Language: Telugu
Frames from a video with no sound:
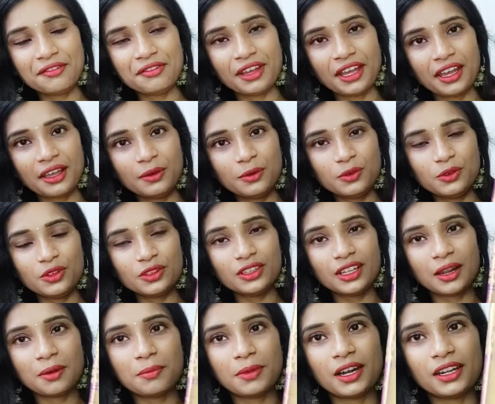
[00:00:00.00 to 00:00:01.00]
వేర్ ఉంటుంది
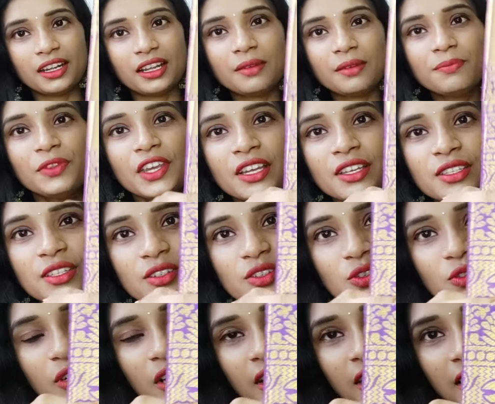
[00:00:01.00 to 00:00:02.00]
అనమాట సో
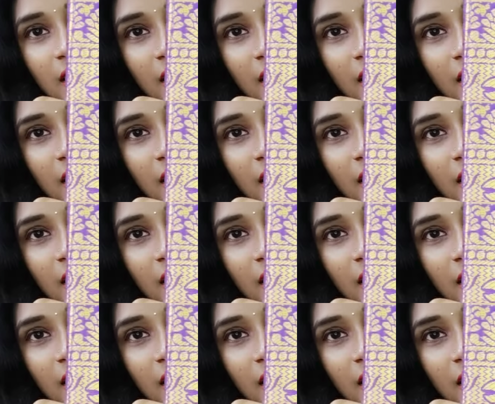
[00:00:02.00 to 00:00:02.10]
చూడండి